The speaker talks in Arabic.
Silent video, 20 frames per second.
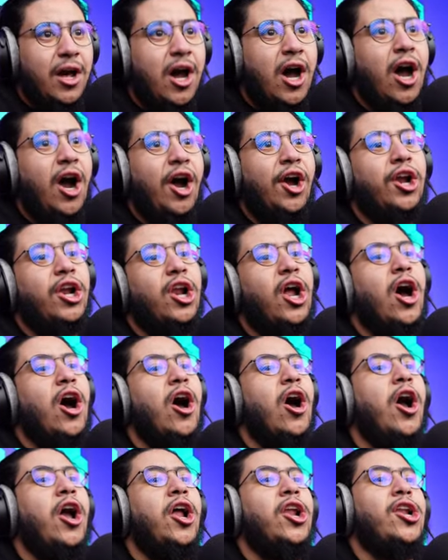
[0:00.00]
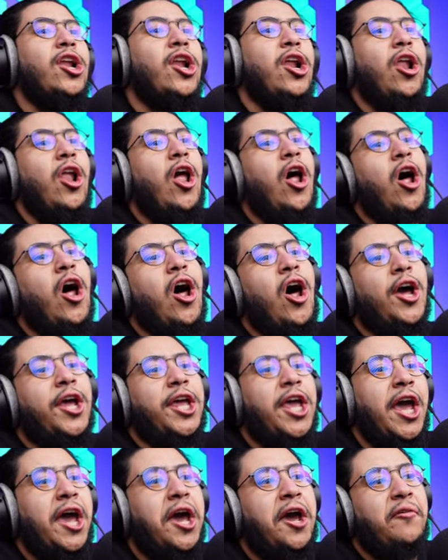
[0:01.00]
لا اله الا الله
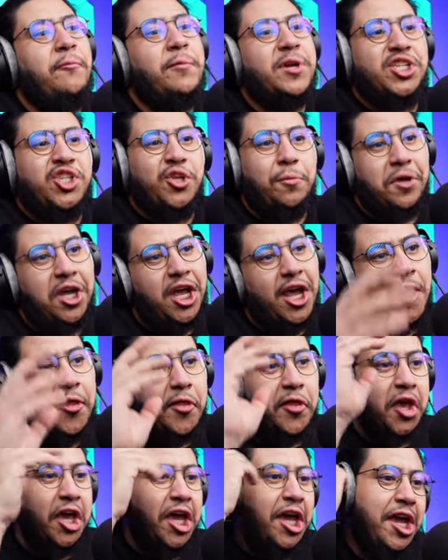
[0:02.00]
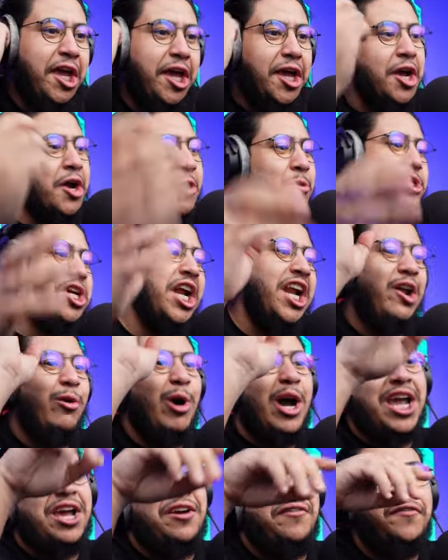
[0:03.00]
كيف بس تبيها ذي وش اللي
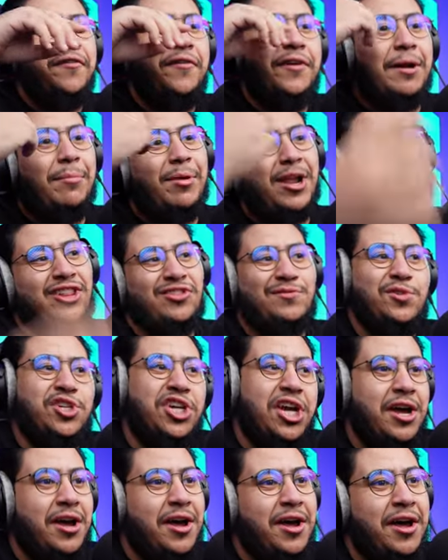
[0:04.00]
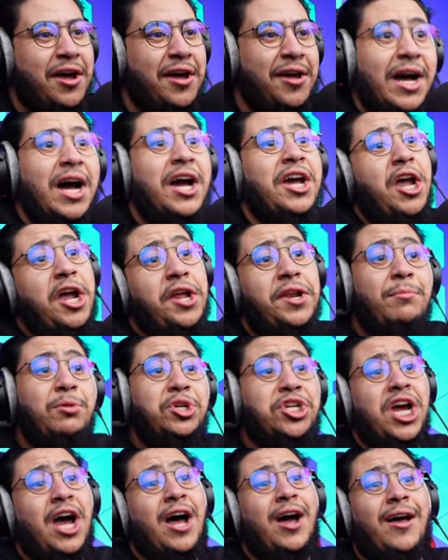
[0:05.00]
يوقف قبل خط مشاة اه يعني
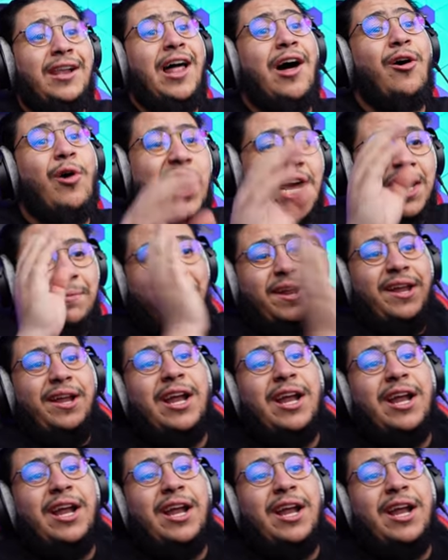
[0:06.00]
مشاة الله اكبر